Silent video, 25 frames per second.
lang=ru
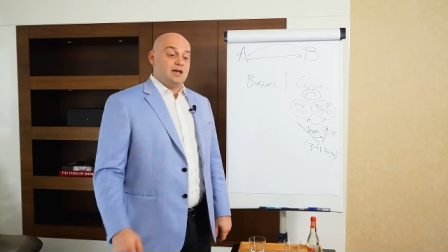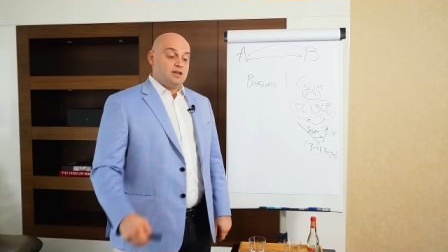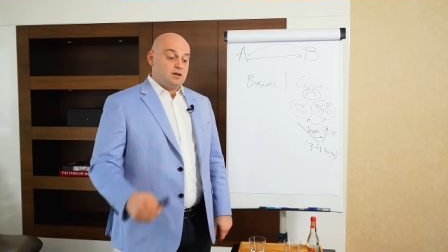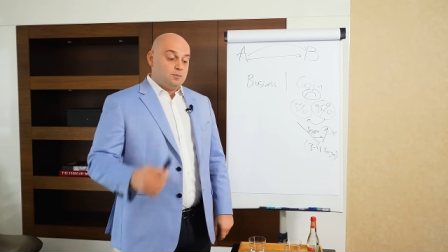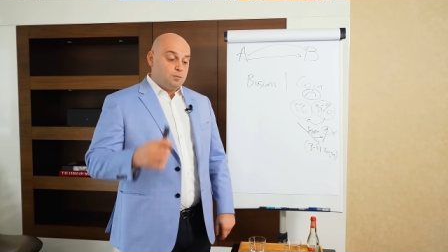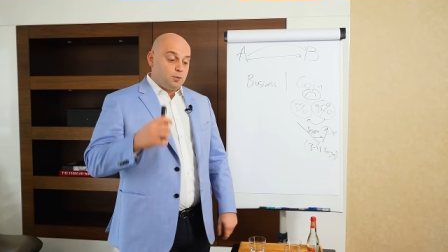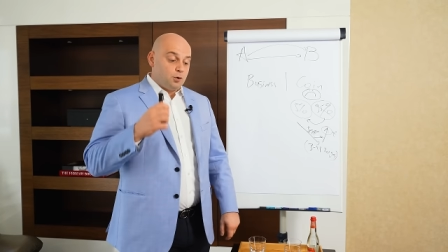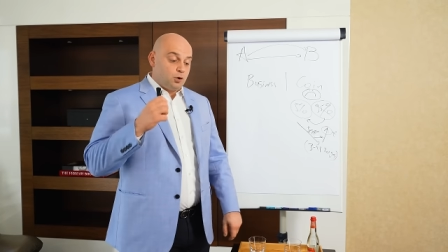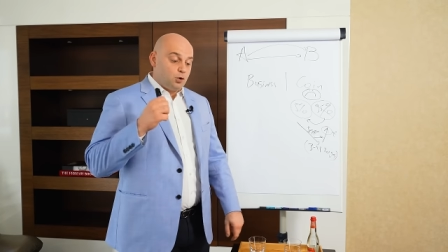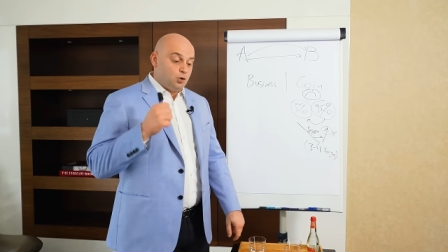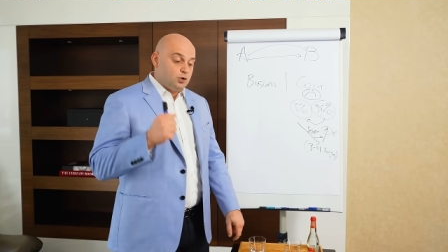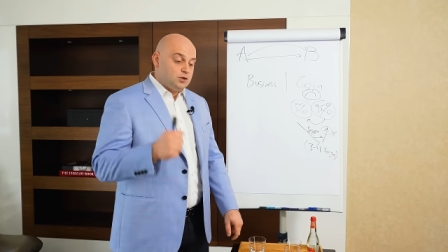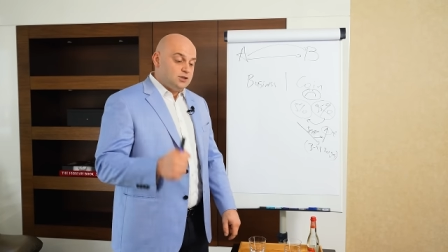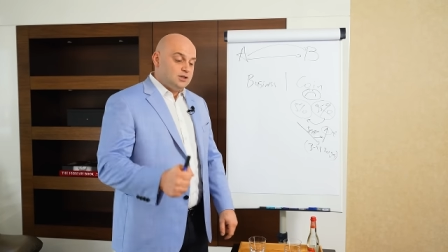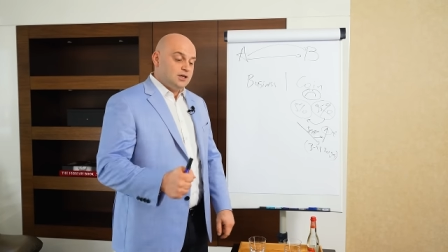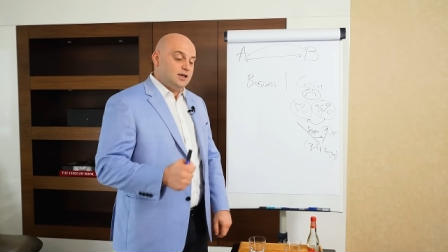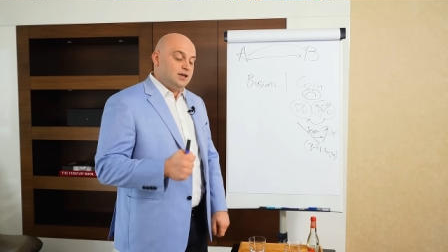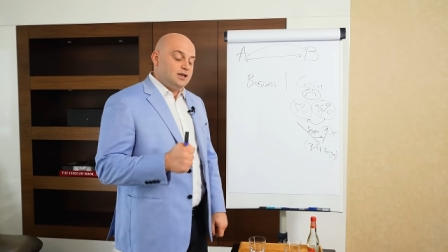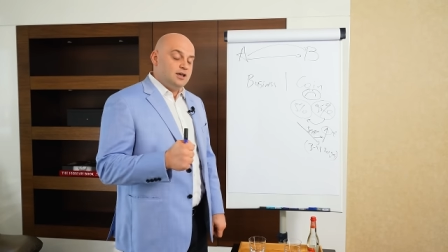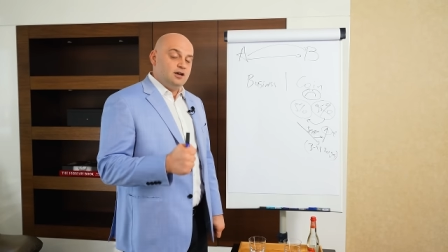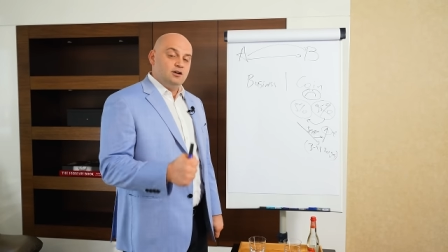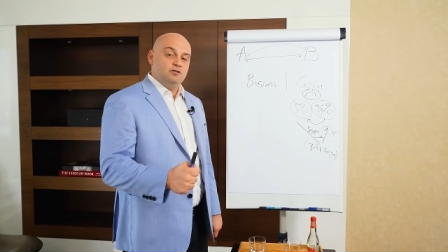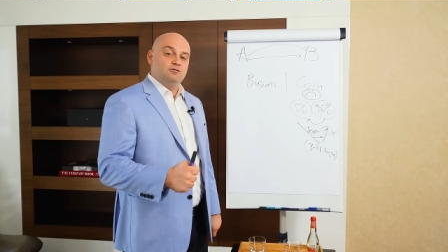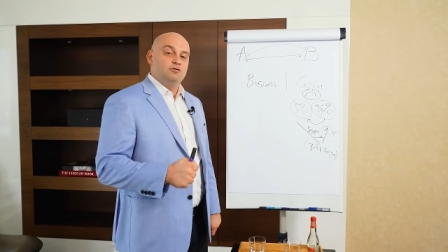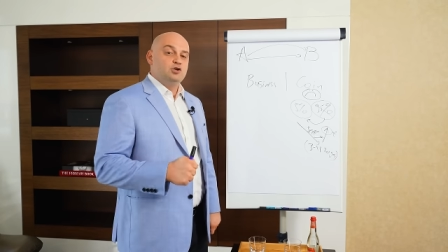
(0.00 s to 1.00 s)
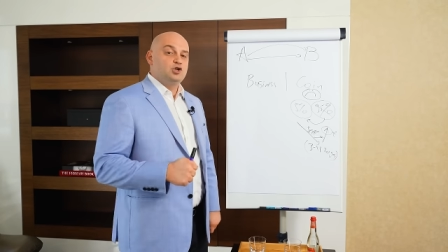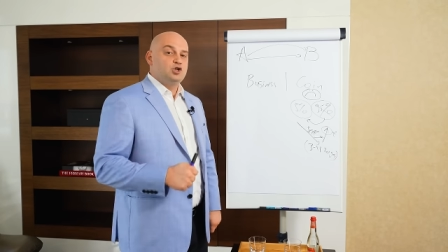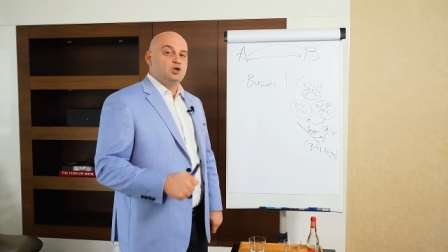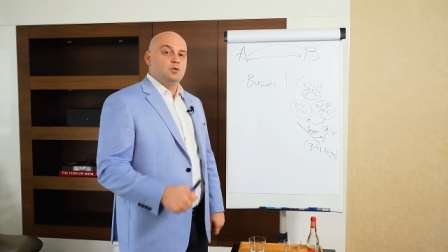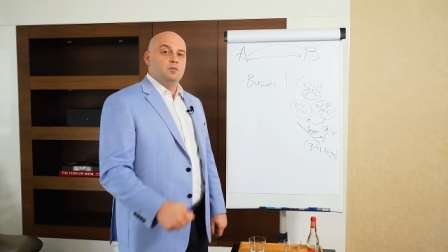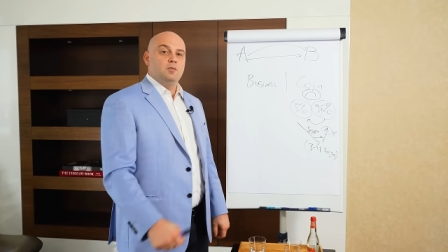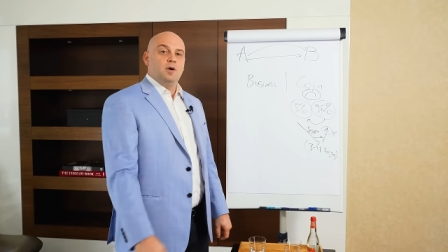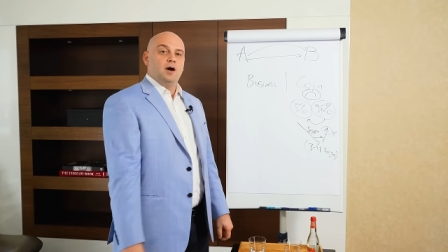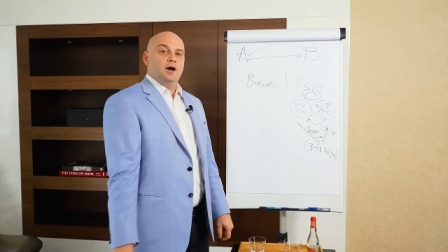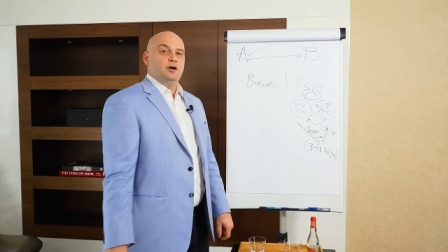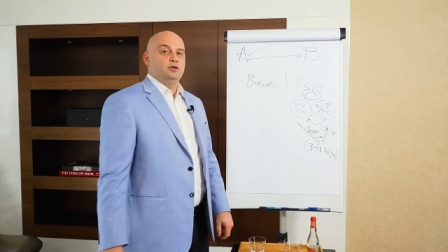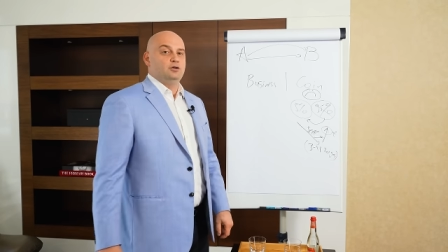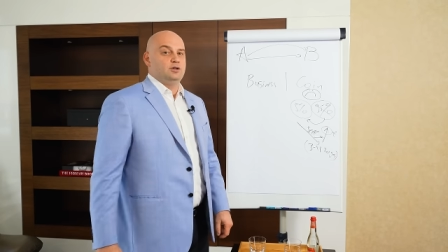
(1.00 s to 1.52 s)
Они просто их
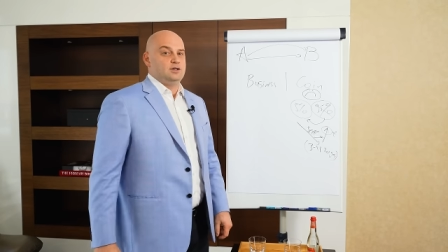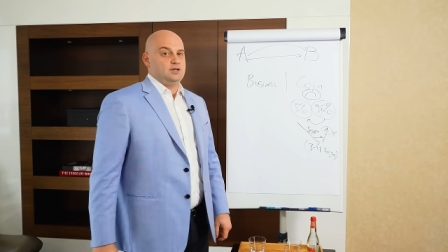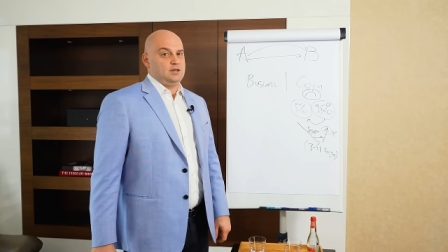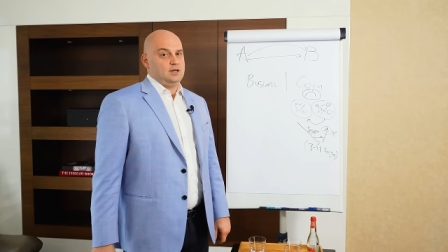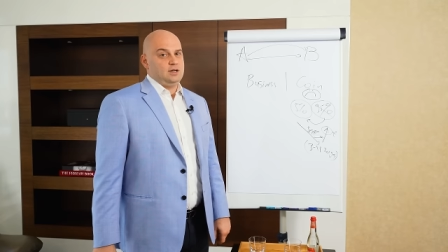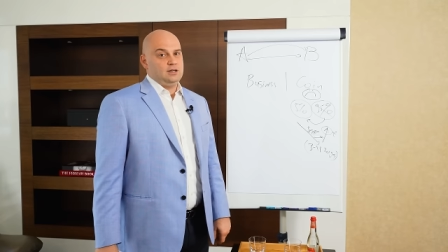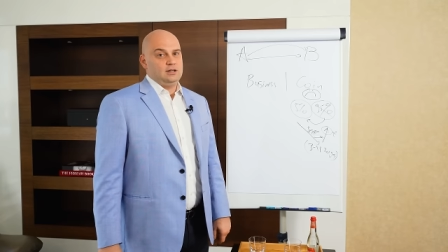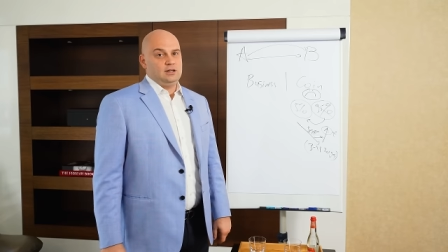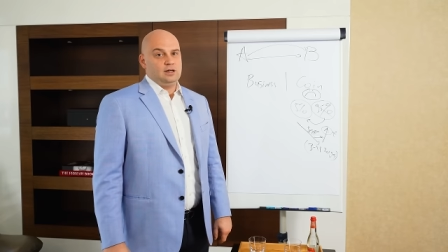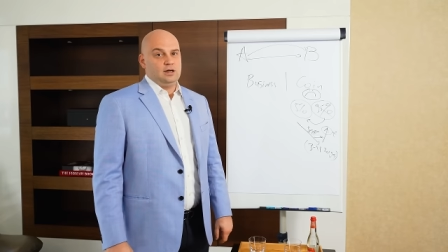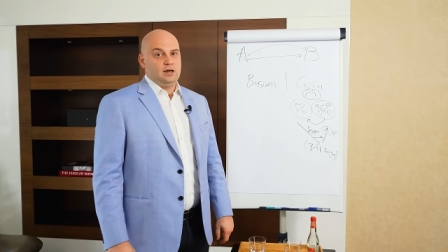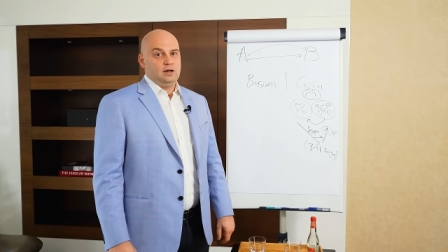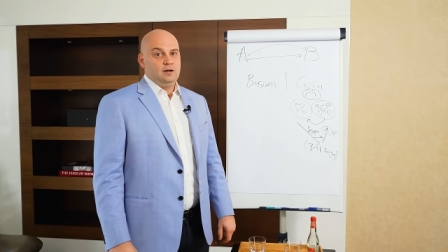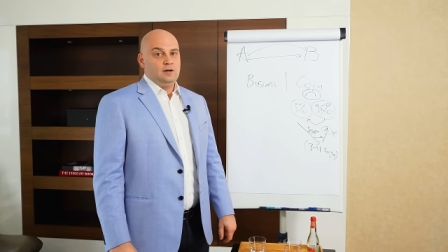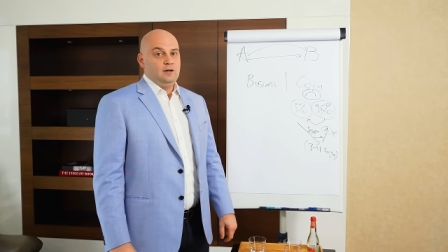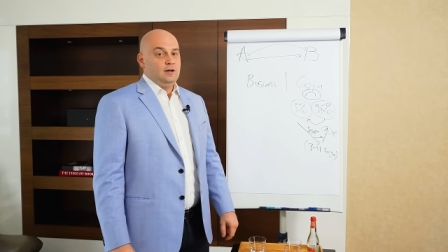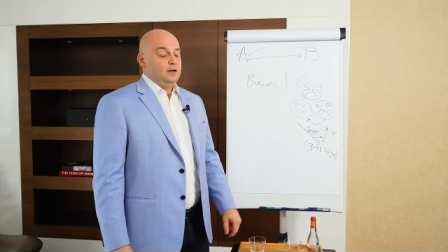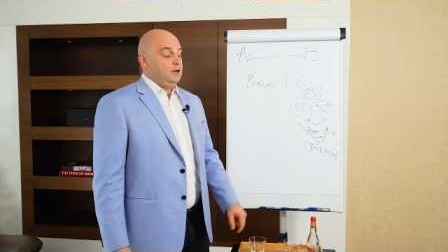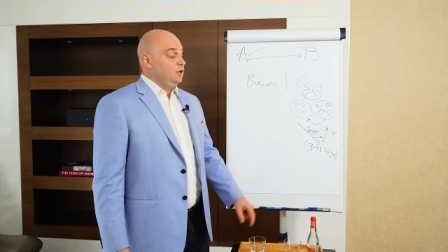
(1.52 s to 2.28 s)
вышибают из рынка.